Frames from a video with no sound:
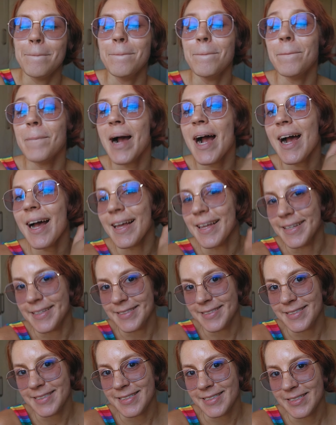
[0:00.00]

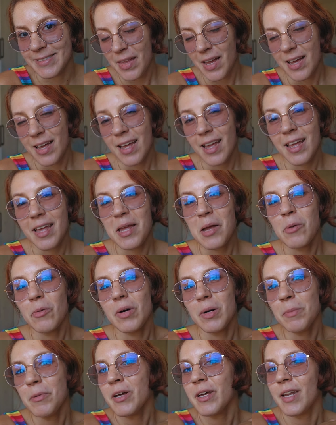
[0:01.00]
Mas eu amo